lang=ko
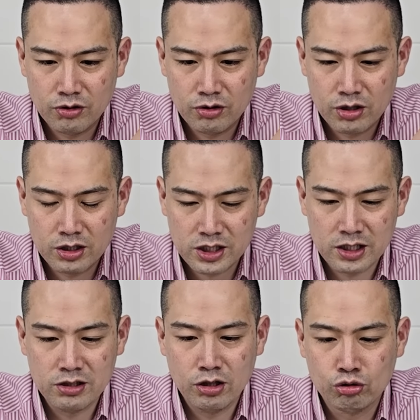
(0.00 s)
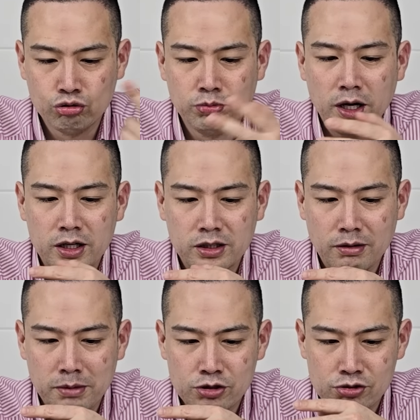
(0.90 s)
그러니까 작년에 두배
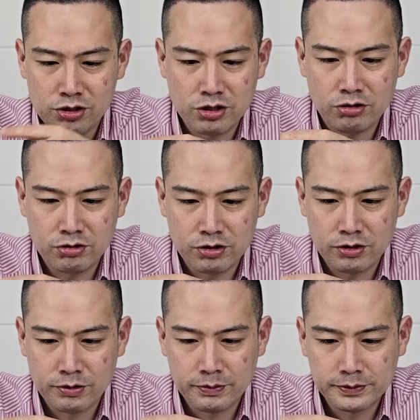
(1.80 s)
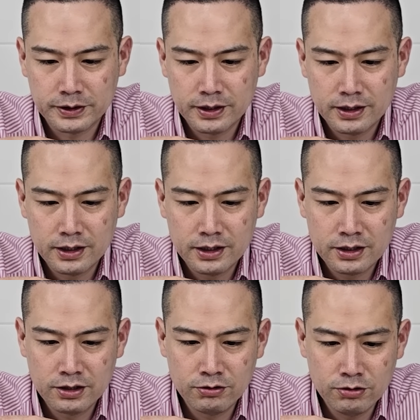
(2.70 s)
일단 매출 뛰었고요.
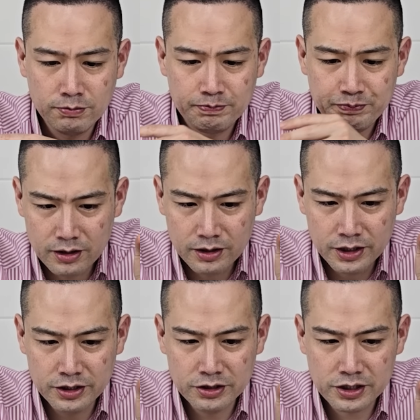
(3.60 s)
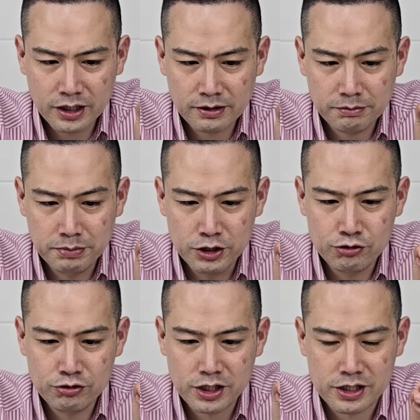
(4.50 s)
그리고 리들샷
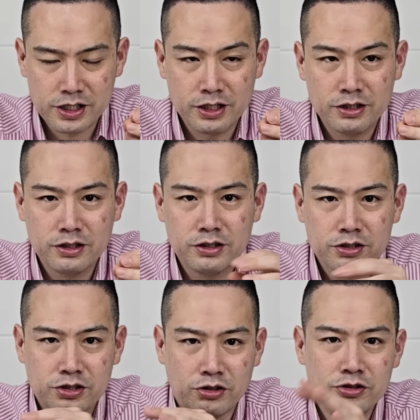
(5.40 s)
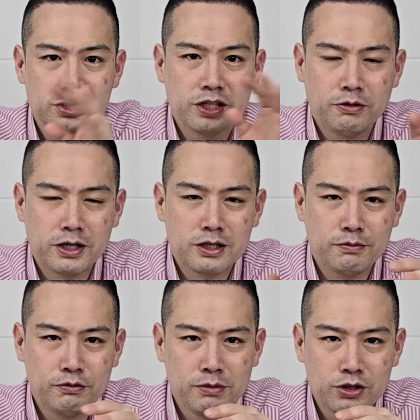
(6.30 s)
비중 자체를 전체
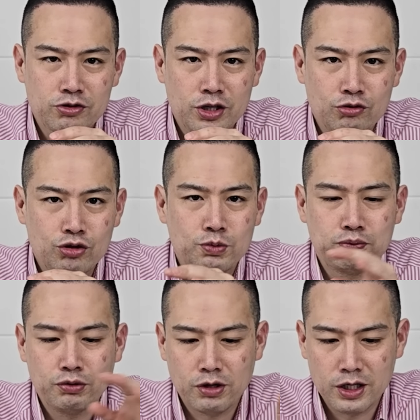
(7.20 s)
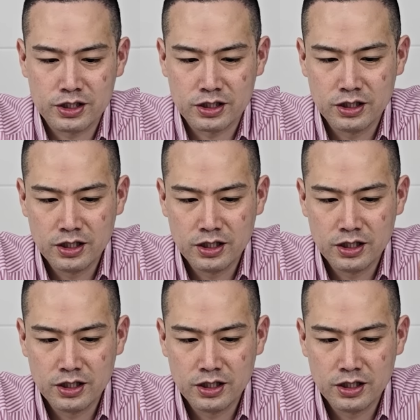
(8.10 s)
화장품 매출의 60%까지